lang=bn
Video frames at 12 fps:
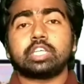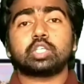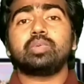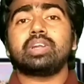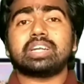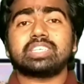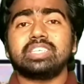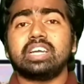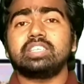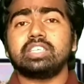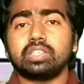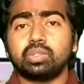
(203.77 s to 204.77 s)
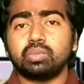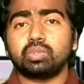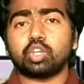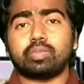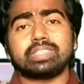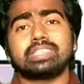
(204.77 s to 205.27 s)
সে সময় রাশিয়ায় যেহেতু
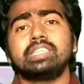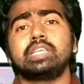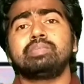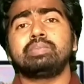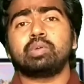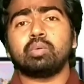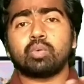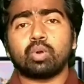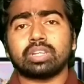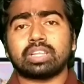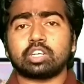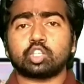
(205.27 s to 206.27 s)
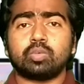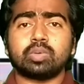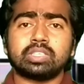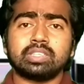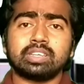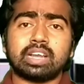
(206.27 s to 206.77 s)
সমাজতান্ত্রিক বিপ্লব ঘটে তারা
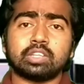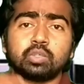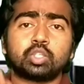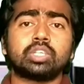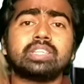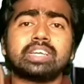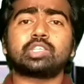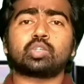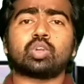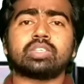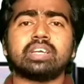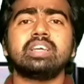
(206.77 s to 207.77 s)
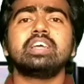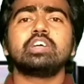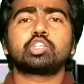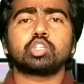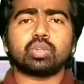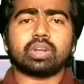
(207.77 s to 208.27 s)
সমাজতান্ত্রিক আদর্শের দিকে চলে যায়
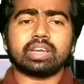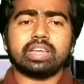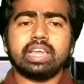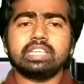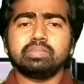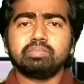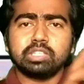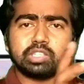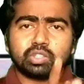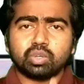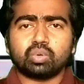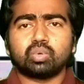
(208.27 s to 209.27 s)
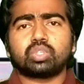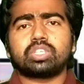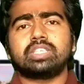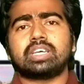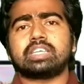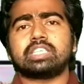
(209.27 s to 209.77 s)
সুতরাং এই যে মিত্র
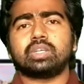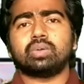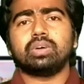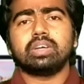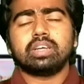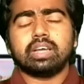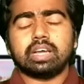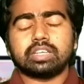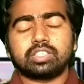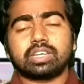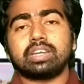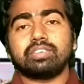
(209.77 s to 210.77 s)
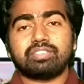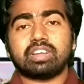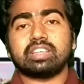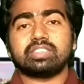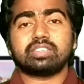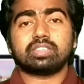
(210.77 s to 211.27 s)
গোষ্ঠী যারা ছিল সেখানে
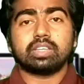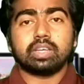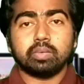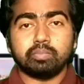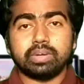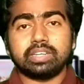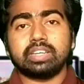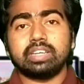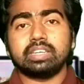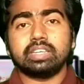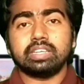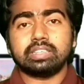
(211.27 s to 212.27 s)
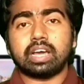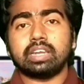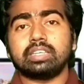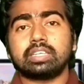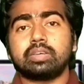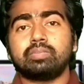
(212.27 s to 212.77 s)
ফ্রান্স ব্রিটেন
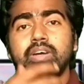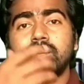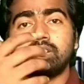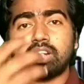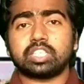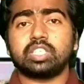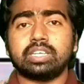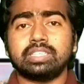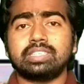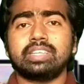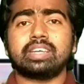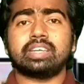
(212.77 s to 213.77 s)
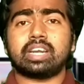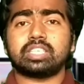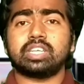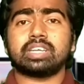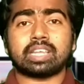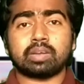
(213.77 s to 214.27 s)
ইতালি কিংবা রাশিয়া এদের থেকে
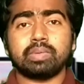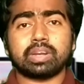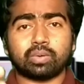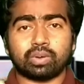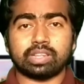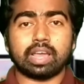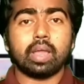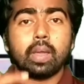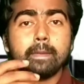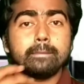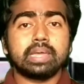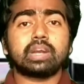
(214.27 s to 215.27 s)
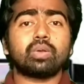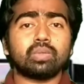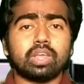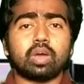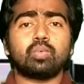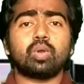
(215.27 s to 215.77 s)
রাশিয়াকে তারা বের করে দেয় বের করে
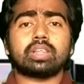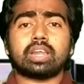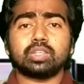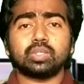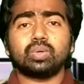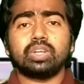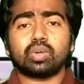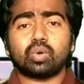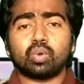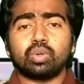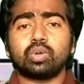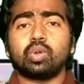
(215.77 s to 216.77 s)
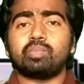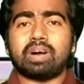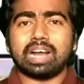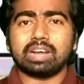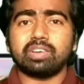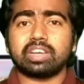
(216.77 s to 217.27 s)
দেওয়ার ফলে তারা যখন এই কলোনিগুলো
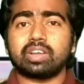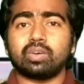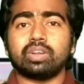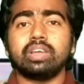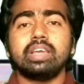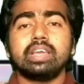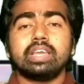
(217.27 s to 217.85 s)
ভাগাভাগি করে